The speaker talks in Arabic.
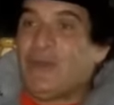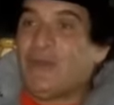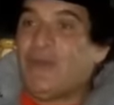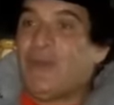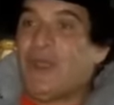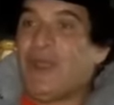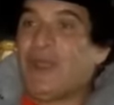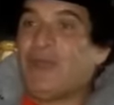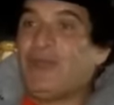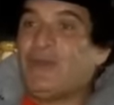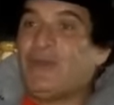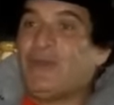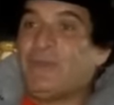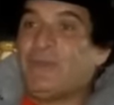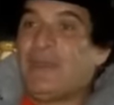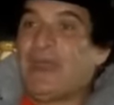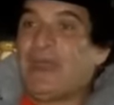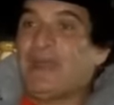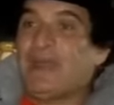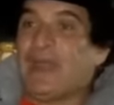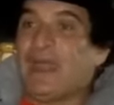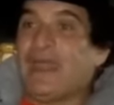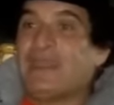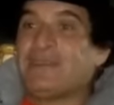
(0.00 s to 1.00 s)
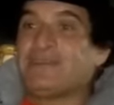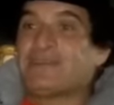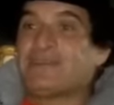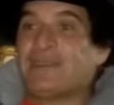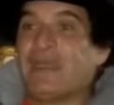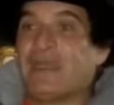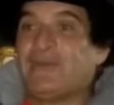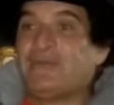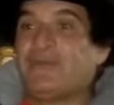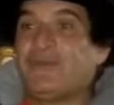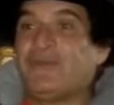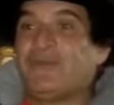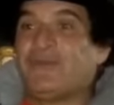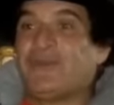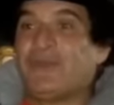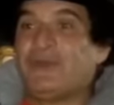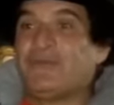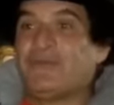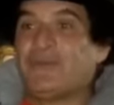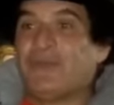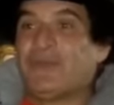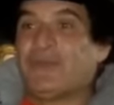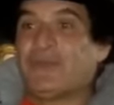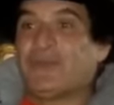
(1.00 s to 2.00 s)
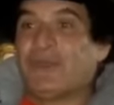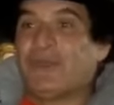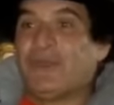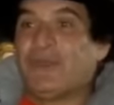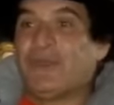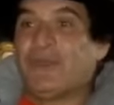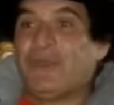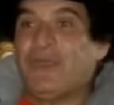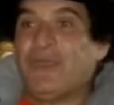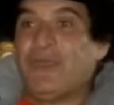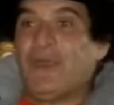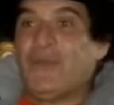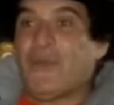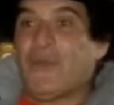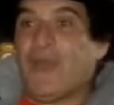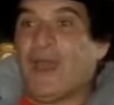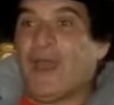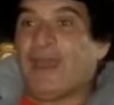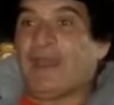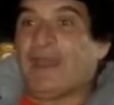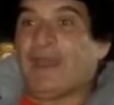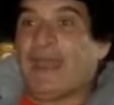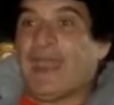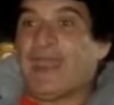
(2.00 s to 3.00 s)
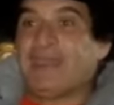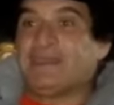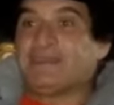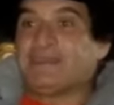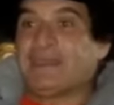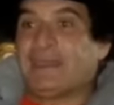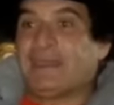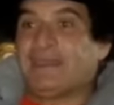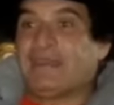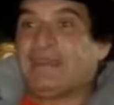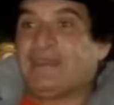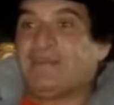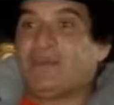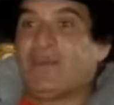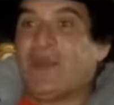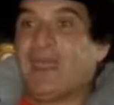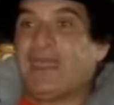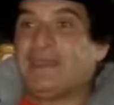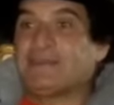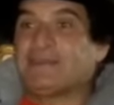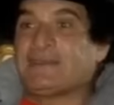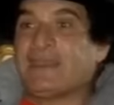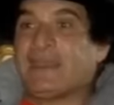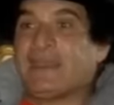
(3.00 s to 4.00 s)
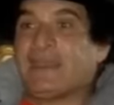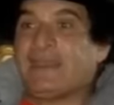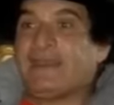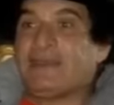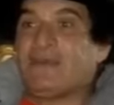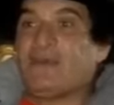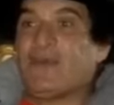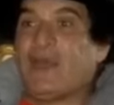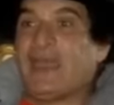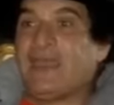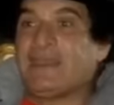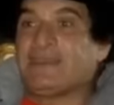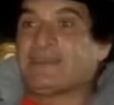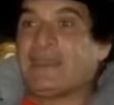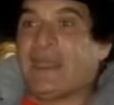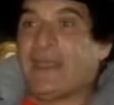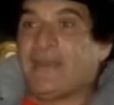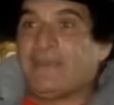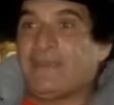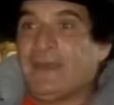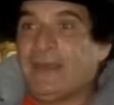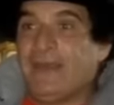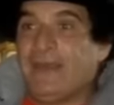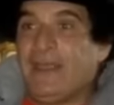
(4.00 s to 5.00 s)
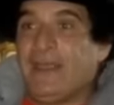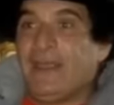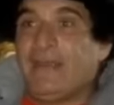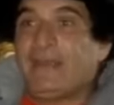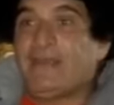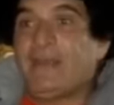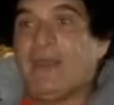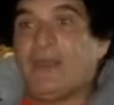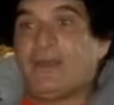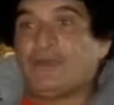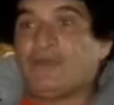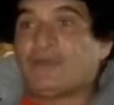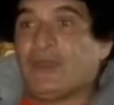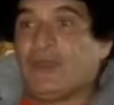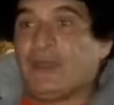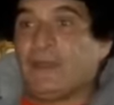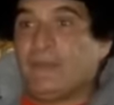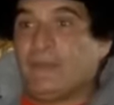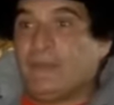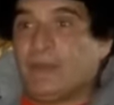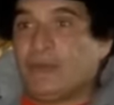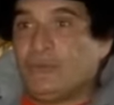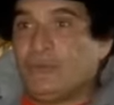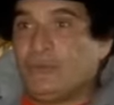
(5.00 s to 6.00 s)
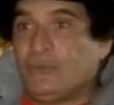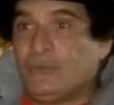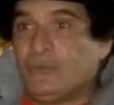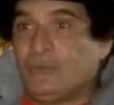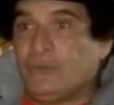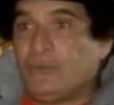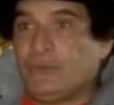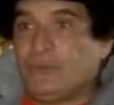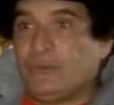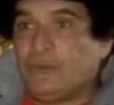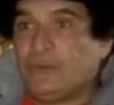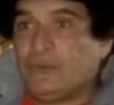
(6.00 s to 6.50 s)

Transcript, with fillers: وقال لهم انا عايز اعمل فيلم روكي وانا عايز اكتب وعايز اخرج وعايز اعمل ما قالوش عليه مجنون